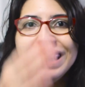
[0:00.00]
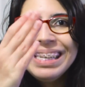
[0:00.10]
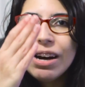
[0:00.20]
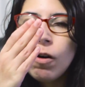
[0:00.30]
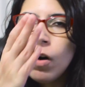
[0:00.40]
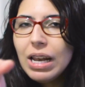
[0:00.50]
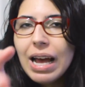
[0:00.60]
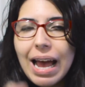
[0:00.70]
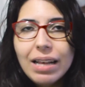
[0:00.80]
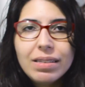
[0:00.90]
e
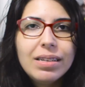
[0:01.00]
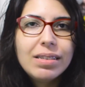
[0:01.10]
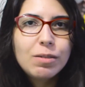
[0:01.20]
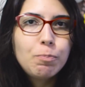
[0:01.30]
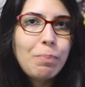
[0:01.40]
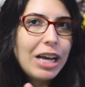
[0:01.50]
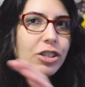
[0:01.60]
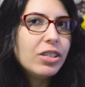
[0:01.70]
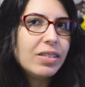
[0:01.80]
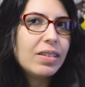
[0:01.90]
olha estas
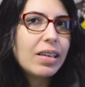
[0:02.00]
páginas